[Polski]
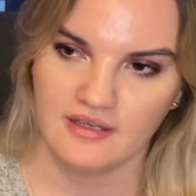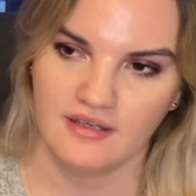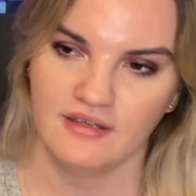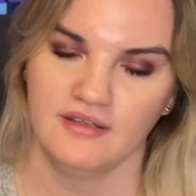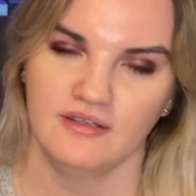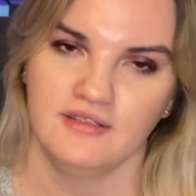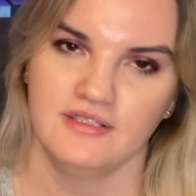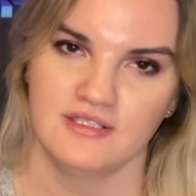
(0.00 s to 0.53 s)

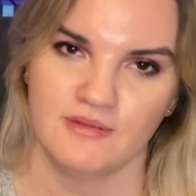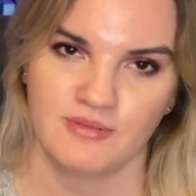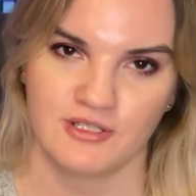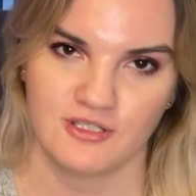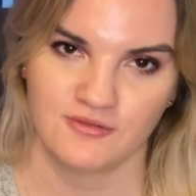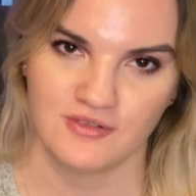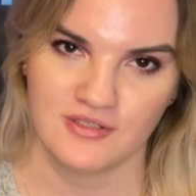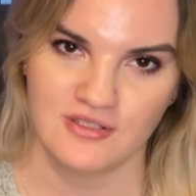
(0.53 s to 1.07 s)
e, i
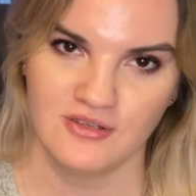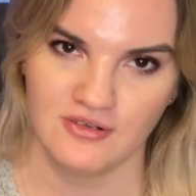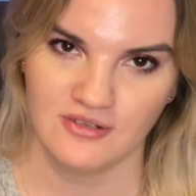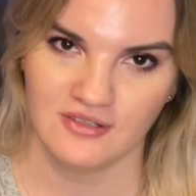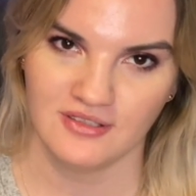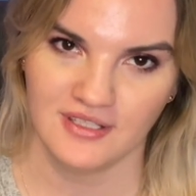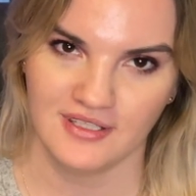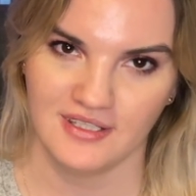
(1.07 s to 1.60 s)
zapraszam Was do
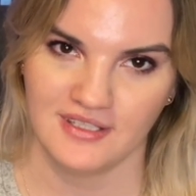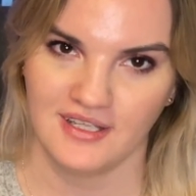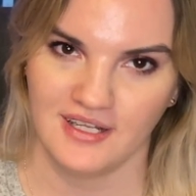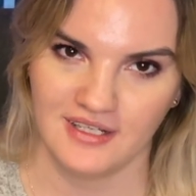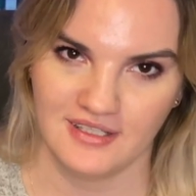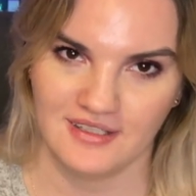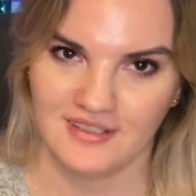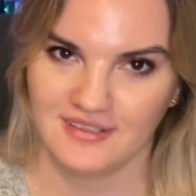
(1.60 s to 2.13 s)
oglądania
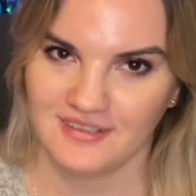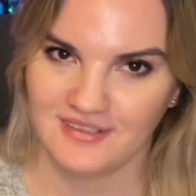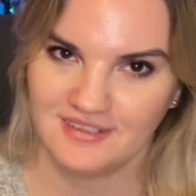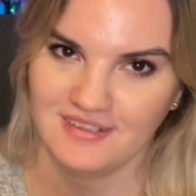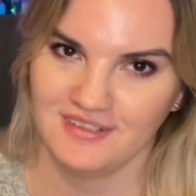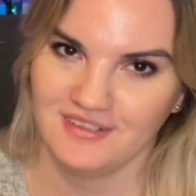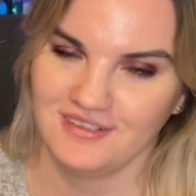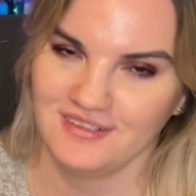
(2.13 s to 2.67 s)
dalej
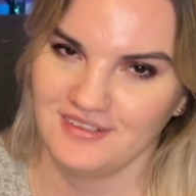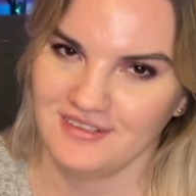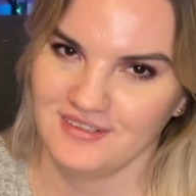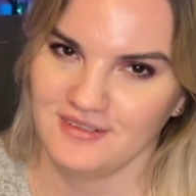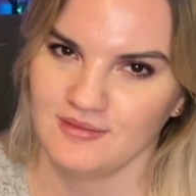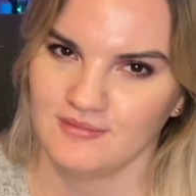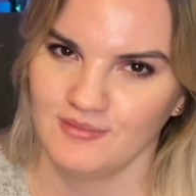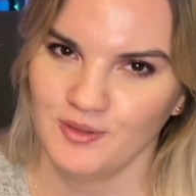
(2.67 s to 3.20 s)

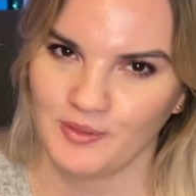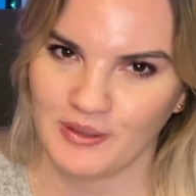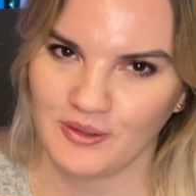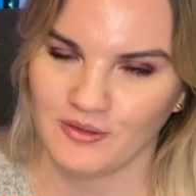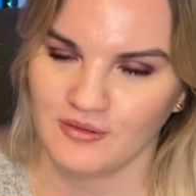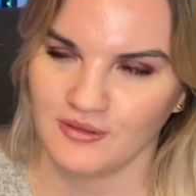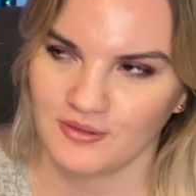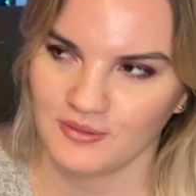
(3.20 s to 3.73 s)
i
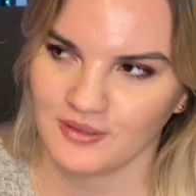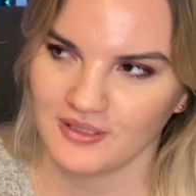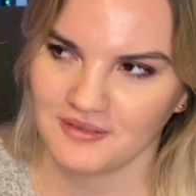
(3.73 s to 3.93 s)
miłego ogólnie